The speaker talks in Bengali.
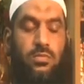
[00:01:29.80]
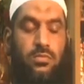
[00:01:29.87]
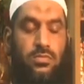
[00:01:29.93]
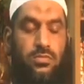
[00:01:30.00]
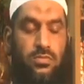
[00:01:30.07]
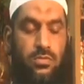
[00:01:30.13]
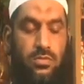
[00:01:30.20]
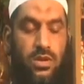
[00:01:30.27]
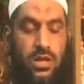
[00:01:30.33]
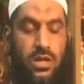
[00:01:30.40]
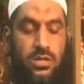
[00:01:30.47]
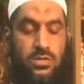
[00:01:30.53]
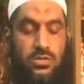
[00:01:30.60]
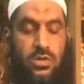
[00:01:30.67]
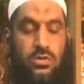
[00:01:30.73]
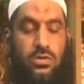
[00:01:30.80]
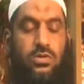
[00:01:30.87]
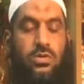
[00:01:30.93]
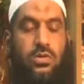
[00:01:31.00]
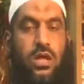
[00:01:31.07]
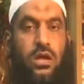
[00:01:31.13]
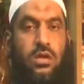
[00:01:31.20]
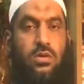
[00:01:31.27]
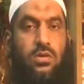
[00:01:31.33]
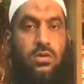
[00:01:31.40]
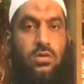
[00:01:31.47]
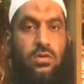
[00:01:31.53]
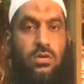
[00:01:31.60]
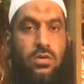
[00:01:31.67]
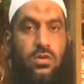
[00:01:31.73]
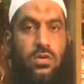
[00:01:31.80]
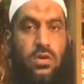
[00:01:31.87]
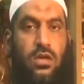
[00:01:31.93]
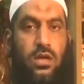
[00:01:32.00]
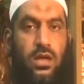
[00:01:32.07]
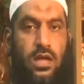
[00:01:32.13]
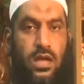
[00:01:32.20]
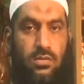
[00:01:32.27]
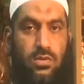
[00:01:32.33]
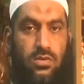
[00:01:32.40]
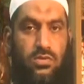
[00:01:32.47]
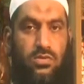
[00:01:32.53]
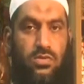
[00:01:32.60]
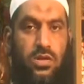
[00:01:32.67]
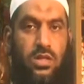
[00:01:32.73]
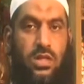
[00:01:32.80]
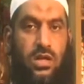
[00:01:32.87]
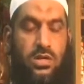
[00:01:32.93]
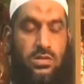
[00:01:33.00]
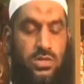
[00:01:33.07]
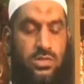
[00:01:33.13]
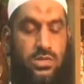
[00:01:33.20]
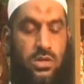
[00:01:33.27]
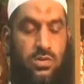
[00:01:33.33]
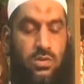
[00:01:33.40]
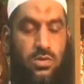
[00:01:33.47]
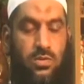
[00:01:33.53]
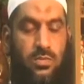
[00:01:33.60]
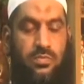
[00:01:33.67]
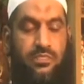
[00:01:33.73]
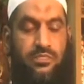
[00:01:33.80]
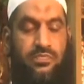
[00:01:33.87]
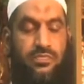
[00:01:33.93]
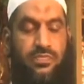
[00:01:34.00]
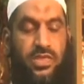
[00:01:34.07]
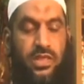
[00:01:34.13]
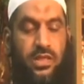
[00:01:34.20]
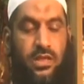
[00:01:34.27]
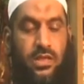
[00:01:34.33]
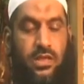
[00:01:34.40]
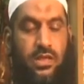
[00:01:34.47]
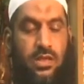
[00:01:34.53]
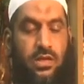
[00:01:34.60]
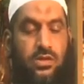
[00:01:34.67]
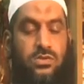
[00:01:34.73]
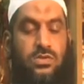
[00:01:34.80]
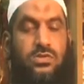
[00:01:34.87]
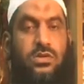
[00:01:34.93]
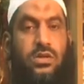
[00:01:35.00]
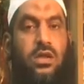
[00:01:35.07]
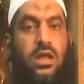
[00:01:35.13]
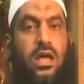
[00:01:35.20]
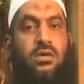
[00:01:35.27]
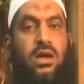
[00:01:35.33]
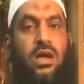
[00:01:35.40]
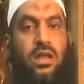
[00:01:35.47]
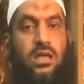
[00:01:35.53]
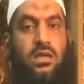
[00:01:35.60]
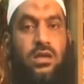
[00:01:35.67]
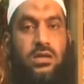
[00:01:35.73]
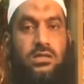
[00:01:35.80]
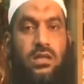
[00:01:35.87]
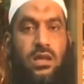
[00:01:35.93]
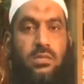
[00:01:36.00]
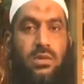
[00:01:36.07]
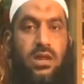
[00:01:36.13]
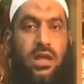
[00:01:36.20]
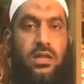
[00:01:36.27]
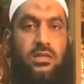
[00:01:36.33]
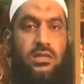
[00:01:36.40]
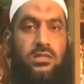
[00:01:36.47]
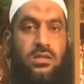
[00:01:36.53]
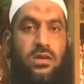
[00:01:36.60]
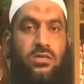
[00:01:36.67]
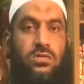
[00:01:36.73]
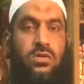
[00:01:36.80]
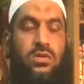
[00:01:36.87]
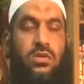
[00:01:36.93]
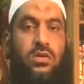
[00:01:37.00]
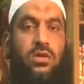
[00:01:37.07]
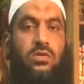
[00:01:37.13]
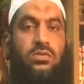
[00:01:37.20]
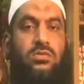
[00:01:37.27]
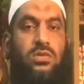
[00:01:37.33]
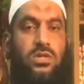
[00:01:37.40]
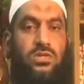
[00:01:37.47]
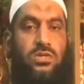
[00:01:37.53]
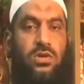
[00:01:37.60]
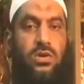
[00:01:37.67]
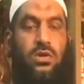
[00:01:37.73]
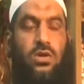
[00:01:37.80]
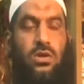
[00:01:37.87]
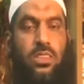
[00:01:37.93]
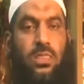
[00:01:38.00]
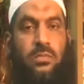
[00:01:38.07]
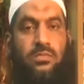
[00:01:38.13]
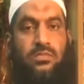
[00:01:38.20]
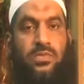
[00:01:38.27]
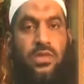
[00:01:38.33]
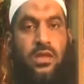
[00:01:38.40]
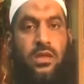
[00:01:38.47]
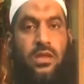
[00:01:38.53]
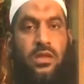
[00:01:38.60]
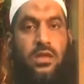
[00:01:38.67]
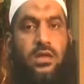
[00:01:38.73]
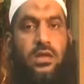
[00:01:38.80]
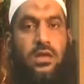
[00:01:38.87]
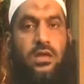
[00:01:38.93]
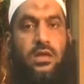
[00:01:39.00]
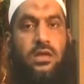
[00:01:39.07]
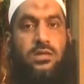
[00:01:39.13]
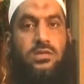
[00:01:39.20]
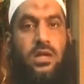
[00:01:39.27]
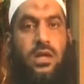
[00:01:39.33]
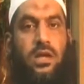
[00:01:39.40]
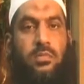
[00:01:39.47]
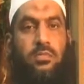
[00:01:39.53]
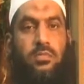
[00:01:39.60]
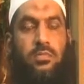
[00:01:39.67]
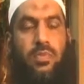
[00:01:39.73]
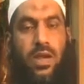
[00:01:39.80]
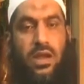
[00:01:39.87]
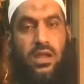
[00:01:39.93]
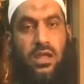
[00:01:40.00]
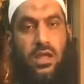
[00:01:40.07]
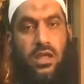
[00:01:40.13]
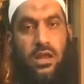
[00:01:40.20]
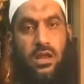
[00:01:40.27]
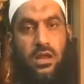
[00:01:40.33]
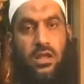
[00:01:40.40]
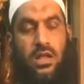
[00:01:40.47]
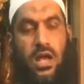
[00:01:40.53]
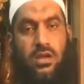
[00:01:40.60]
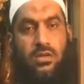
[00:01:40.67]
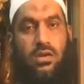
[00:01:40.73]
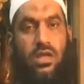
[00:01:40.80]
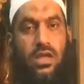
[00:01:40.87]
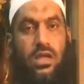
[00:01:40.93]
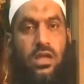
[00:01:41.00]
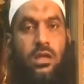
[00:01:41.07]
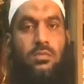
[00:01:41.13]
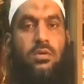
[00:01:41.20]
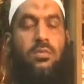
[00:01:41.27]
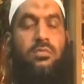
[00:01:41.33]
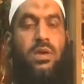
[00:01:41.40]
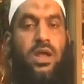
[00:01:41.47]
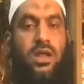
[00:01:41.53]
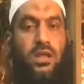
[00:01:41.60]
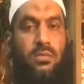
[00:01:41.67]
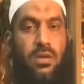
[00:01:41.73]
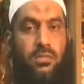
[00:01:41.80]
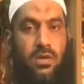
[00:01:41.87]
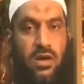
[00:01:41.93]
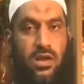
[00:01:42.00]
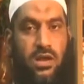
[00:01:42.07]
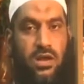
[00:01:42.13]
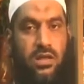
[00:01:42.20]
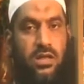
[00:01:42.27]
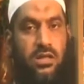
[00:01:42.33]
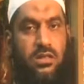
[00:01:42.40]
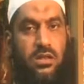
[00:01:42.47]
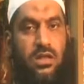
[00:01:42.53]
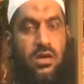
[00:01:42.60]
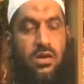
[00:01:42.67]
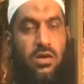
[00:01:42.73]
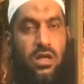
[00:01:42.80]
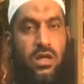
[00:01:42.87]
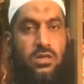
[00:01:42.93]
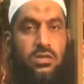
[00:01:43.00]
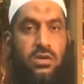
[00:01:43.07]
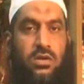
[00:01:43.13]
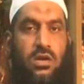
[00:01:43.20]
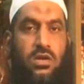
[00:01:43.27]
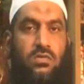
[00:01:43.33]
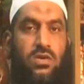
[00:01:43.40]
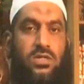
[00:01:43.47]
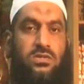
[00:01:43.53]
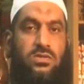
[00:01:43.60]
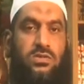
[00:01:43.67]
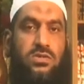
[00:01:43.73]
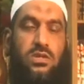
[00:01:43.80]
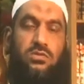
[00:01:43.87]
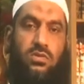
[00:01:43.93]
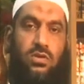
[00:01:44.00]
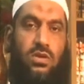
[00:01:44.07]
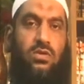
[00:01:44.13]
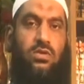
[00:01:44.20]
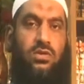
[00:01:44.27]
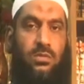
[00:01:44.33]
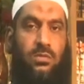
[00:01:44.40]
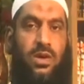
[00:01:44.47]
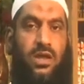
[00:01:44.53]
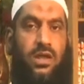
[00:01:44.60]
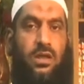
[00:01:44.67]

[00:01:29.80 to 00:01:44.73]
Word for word: তোমরা সতর্ক থাকো এবং দূরে থাকার চেষ্টা করো রসুল সাল আলী আসাল্লামের এই হাদিসের অর্থ হলো উদ্দেশ্য হলো যে পানির কারণে এবং পানি ব্যবহারের ক্ষেত্রে অনেক ধরনের ওয়াসওয়াসা তৈরি হতে পারে